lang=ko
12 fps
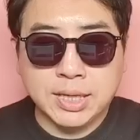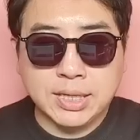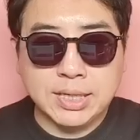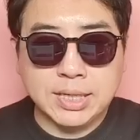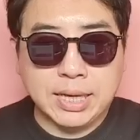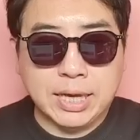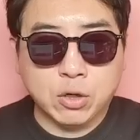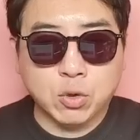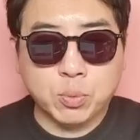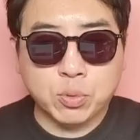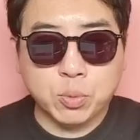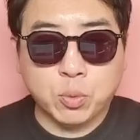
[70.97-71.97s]
이
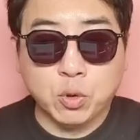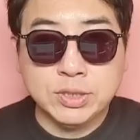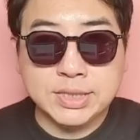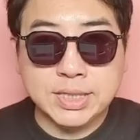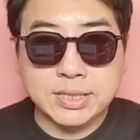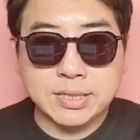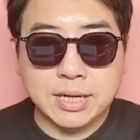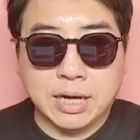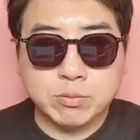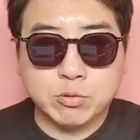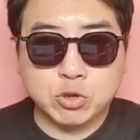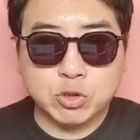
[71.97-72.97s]
에코프로 본사를
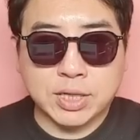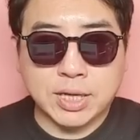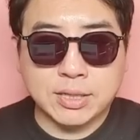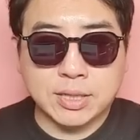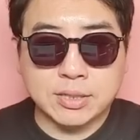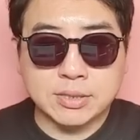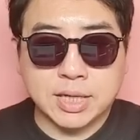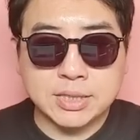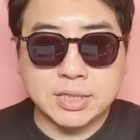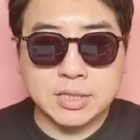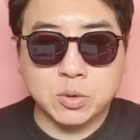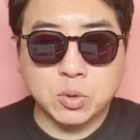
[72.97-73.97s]
압수수색했다는
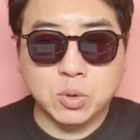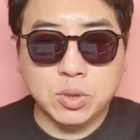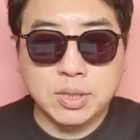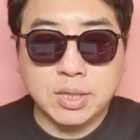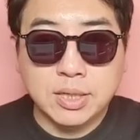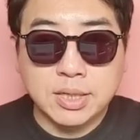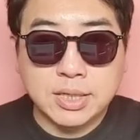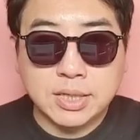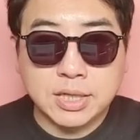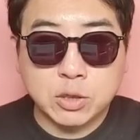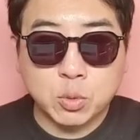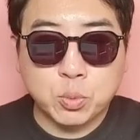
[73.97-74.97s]
사실도 이
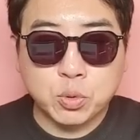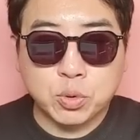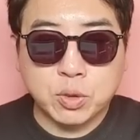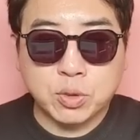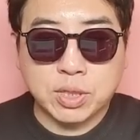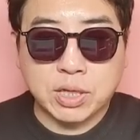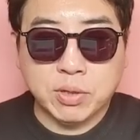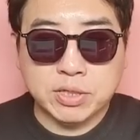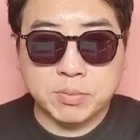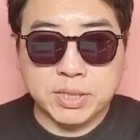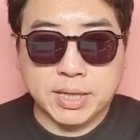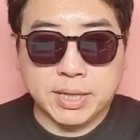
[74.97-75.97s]
단독 보도 내용에
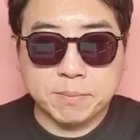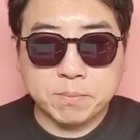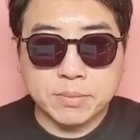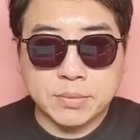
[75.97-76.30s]
나왔습니다.